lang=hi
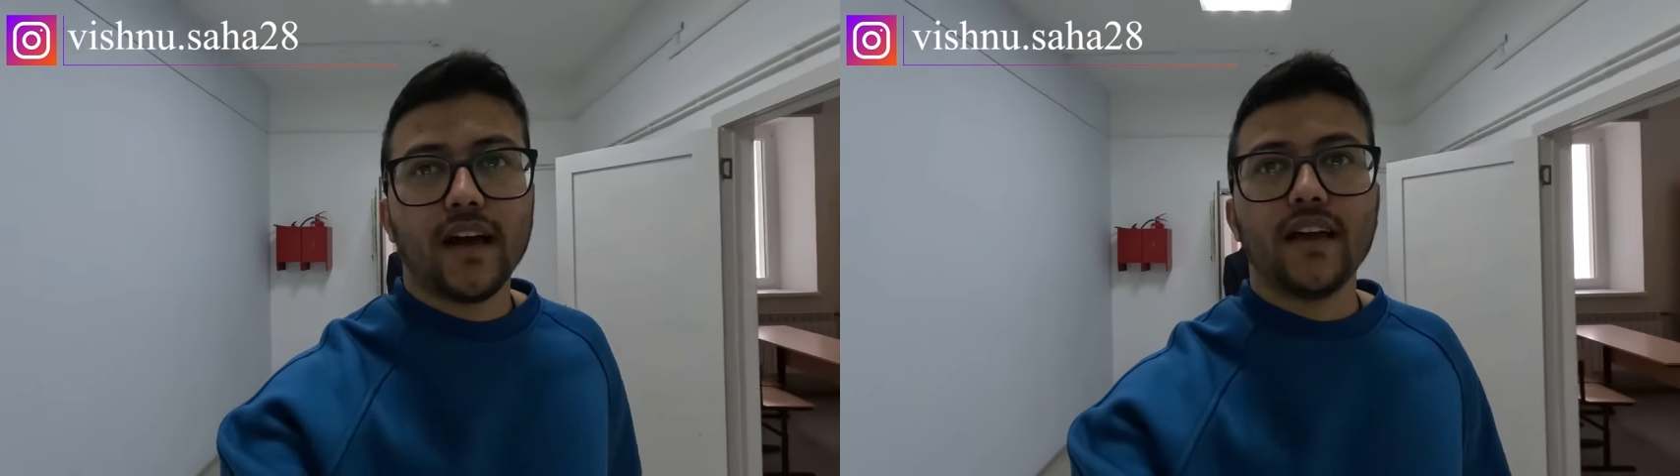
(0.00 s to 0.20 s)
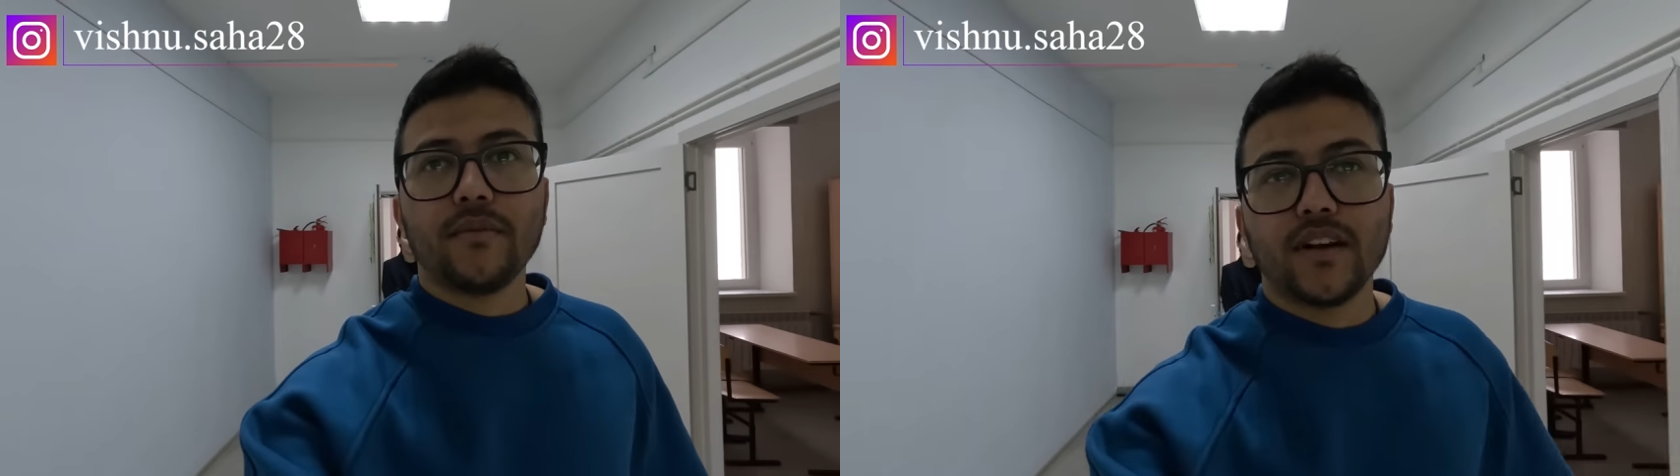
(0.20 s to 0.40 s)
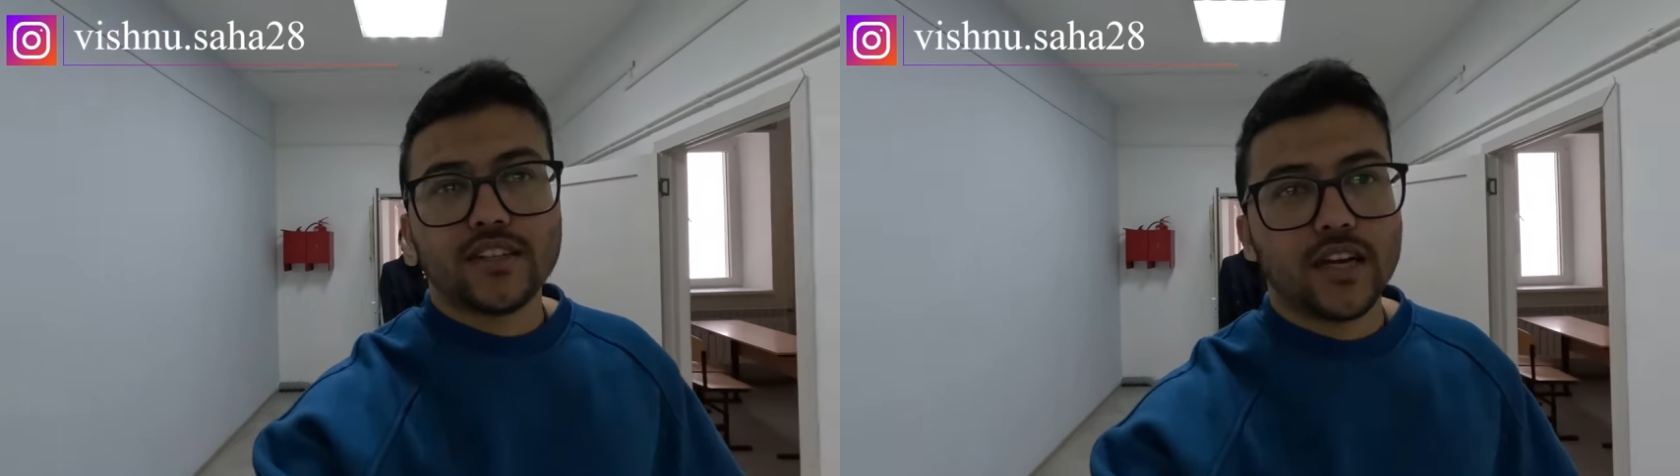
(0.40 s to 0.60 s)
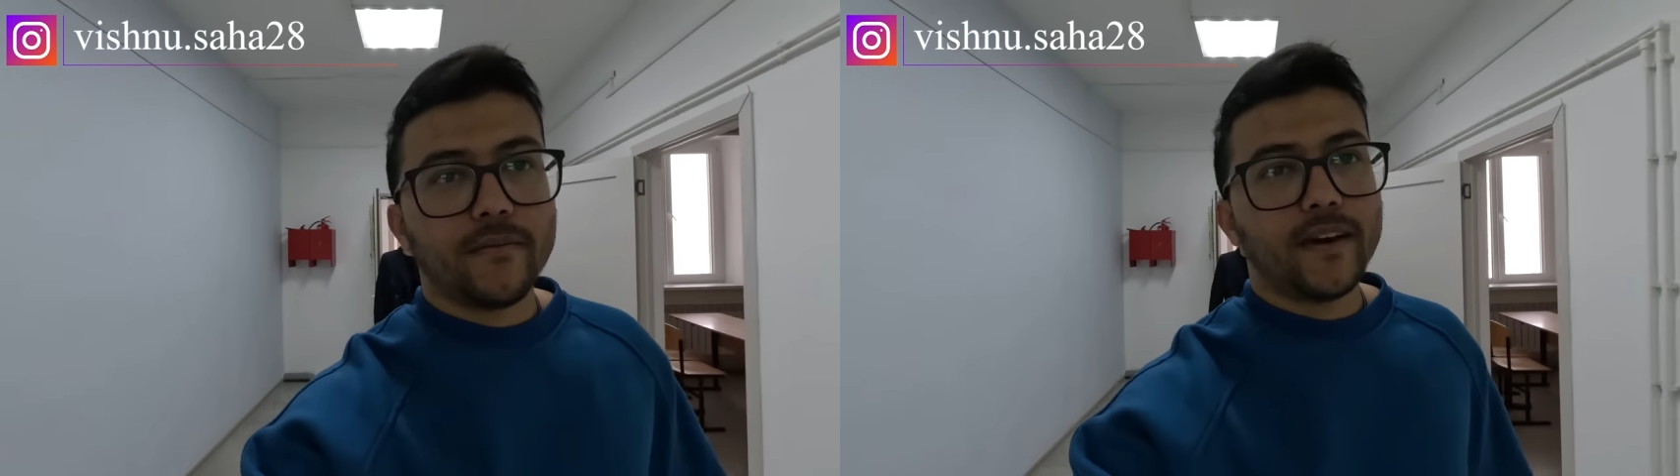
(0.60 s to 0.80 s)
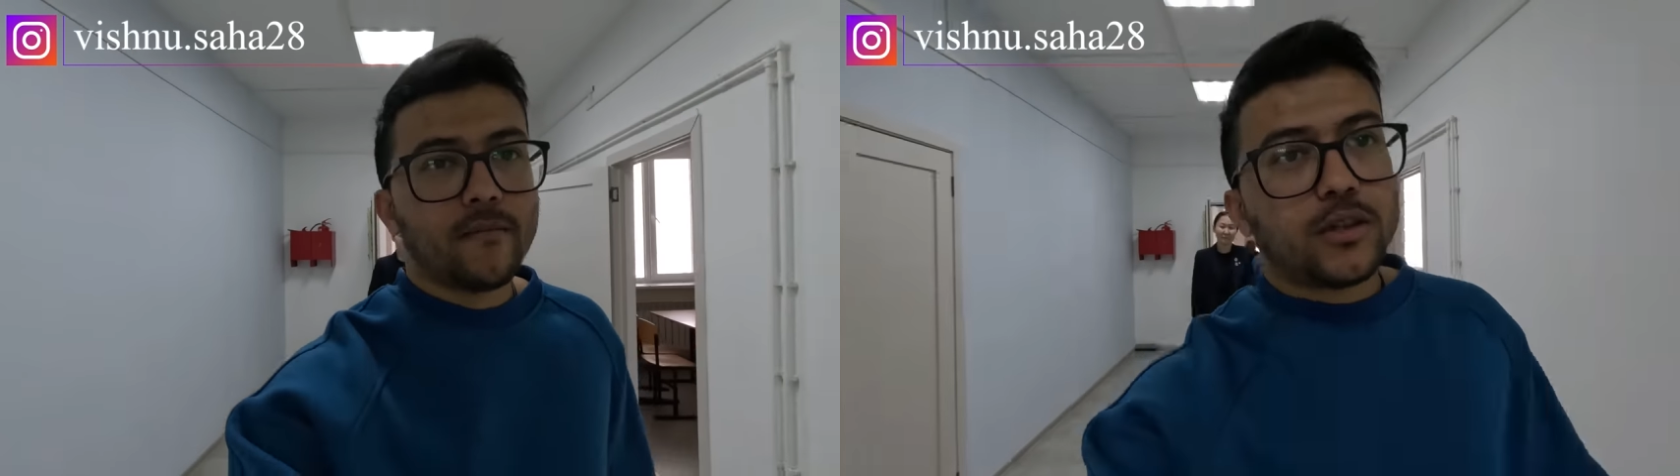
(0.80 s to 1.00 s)
दिखाया है
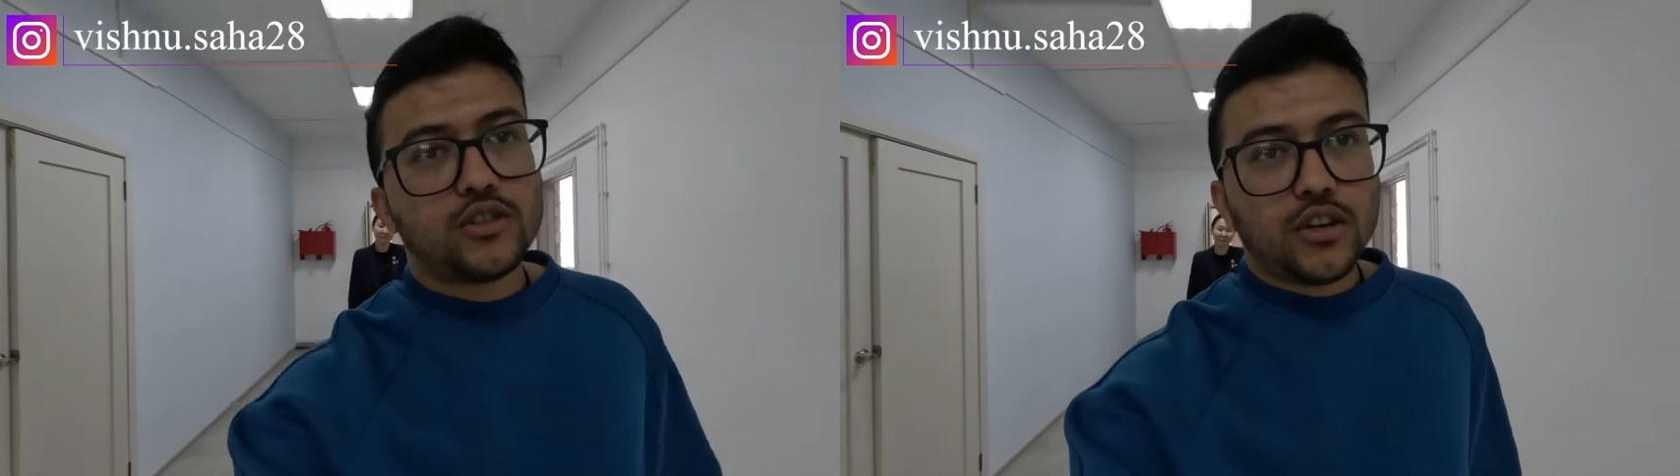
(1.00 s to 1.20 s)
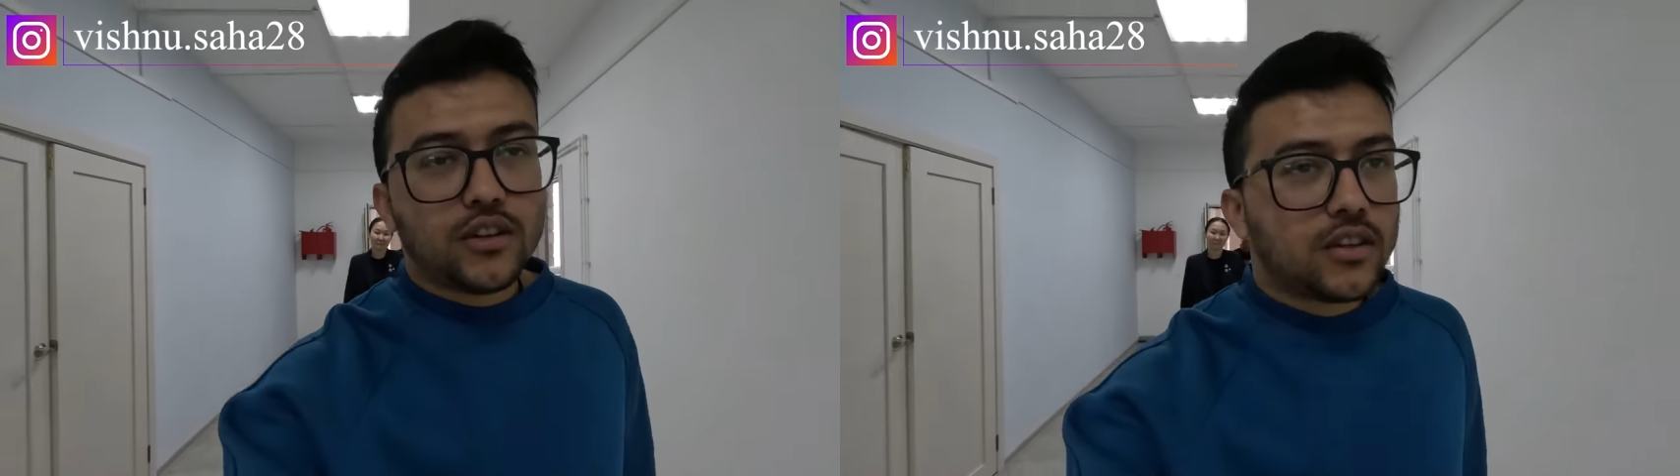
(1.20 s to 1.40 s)
रशिया में बच्चे